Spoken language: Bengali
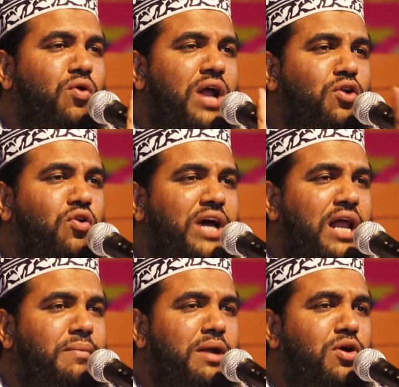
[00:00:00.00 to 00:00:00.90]
কোরআনুল
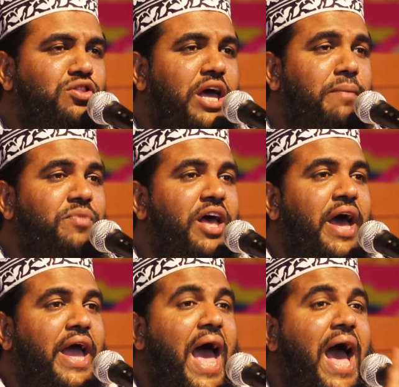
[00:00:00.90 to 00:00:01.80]
কারিমের মধ্যে
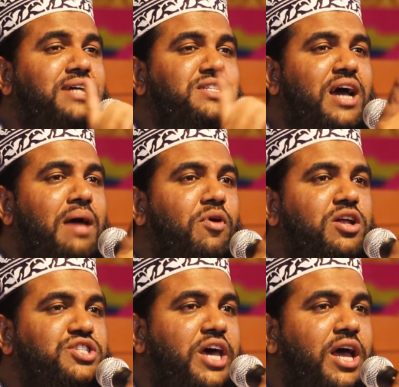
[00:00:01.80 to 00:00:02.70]
এক জায়গায়
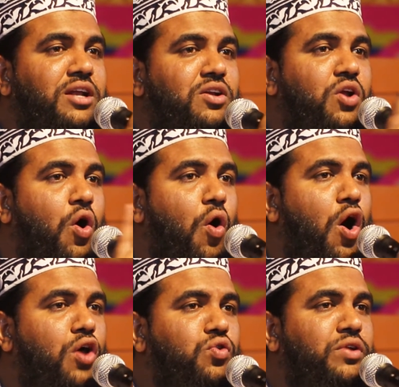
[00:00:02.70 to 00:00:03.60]
বলেছেন ও
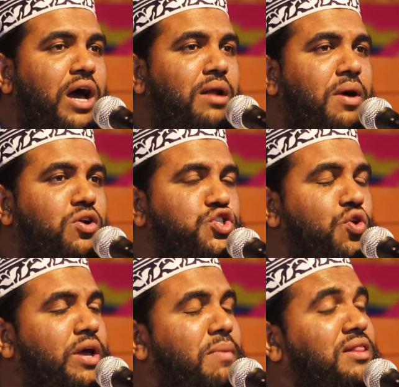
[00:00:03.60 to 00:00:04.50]
দুনিয়ার মানুষ
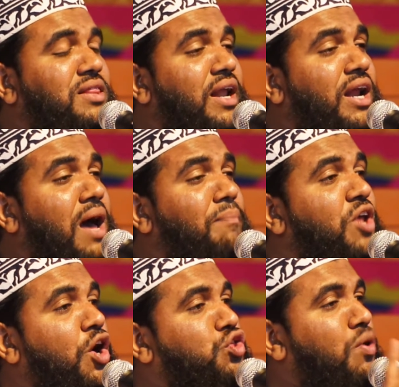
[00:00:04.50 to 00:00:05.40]
ও ইমানদারেরা
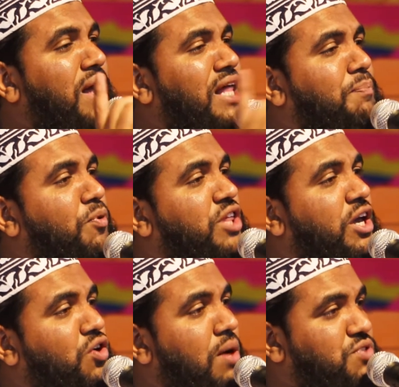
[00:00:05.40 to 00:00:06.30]
তোমাদের প্রতি
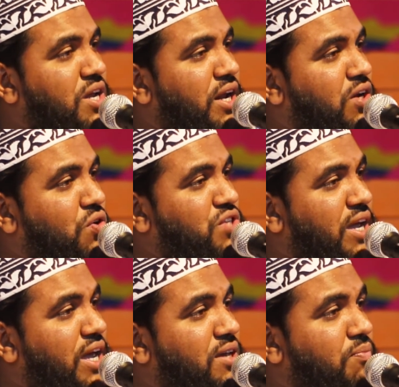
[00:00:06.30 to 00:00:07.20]
রমজানের
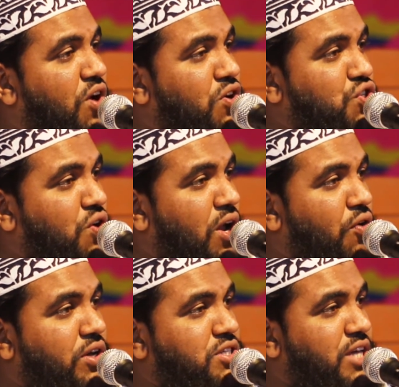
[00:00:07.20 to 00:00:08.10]
রোজাকে ফরজ করা
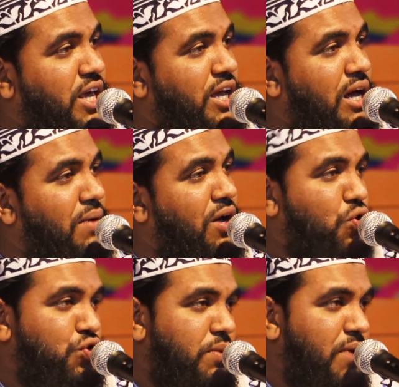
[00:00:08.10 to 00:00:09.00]
হয়েছে কামা
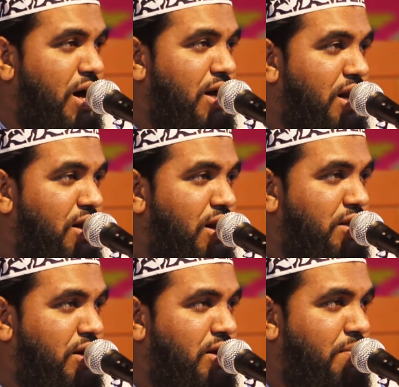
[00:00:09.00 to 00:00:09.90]
কুতিবা
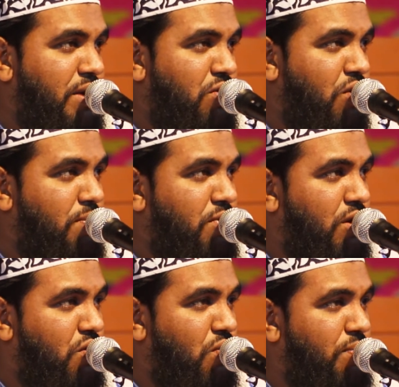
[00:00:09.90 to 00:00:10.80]
আলাল্লাযীনা মিন
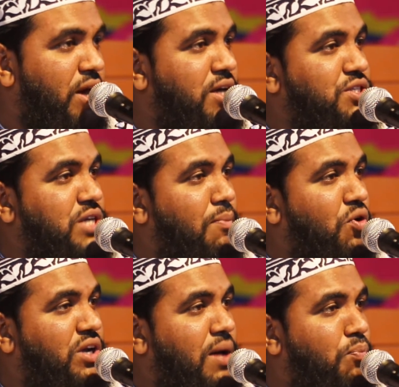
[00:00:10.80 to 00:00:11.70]
ক্বাবলিকুম
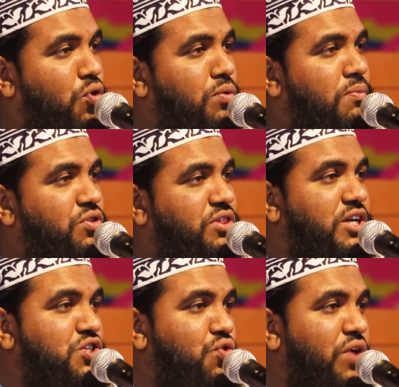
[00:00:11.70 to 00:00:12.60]
যেমনটা
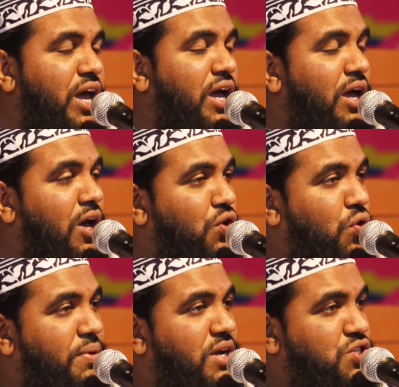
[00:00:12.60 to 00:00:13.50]
পূর্ববর্তীর যুগে
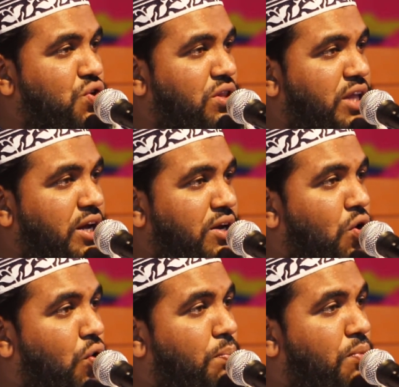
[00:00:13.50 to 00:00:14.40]
নবী রাসূলদের
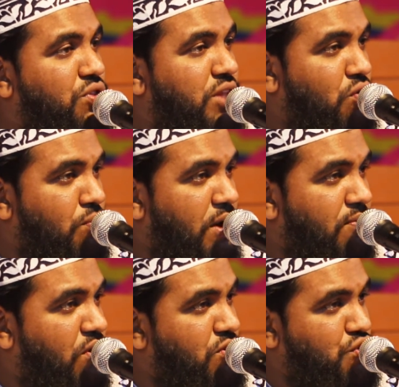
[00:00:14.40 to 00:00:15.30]
উম্মতদের উপর
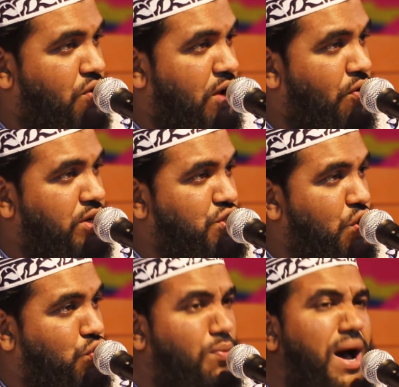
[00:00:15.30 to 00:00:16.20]
ফরজ করা
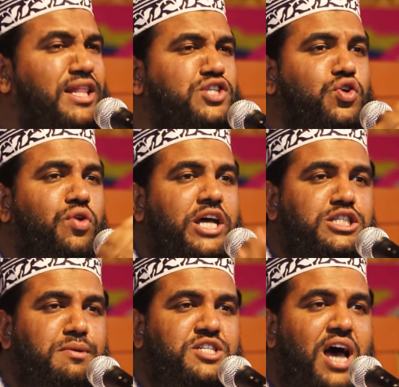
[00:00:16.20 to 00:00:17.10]
হয়েছিল তোমাদের জন্য
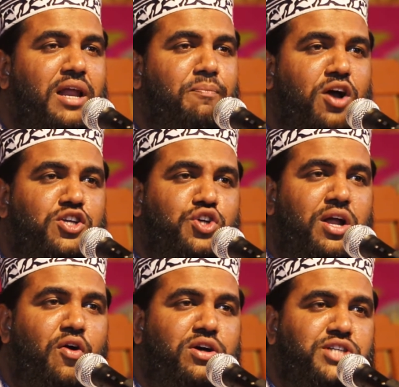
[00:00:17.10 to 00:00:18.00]
স্পেশালি ফরজ
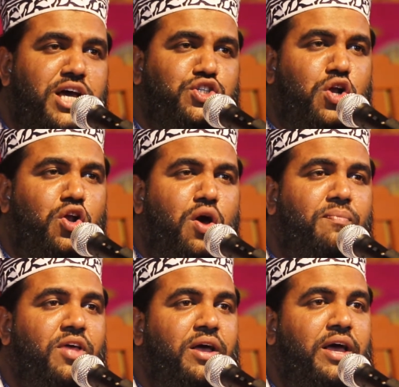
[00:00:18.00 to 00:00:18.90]
করা হয়েছে এজন্য
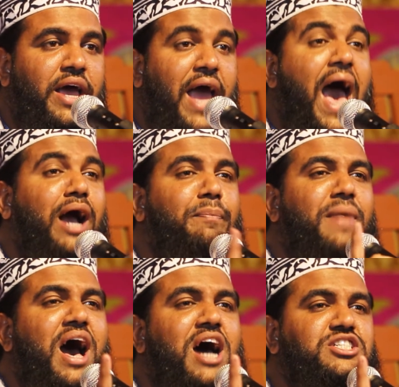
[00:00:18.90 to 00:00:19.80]
এক
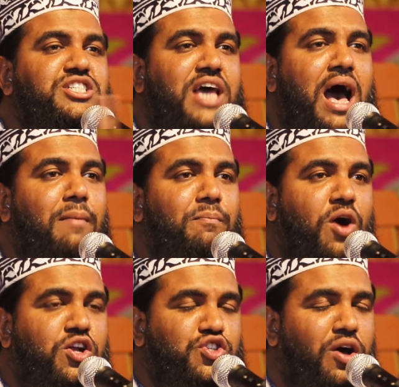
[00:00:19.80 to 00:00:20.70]
মাস শ্যাম
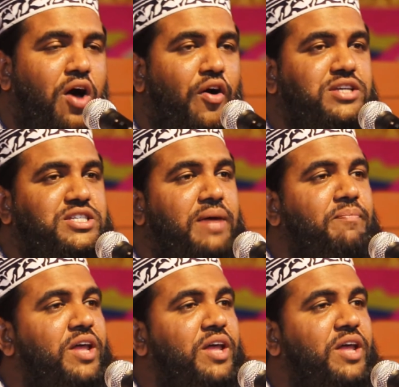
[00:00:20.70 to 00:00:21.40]
ফরজ করা হয়েছে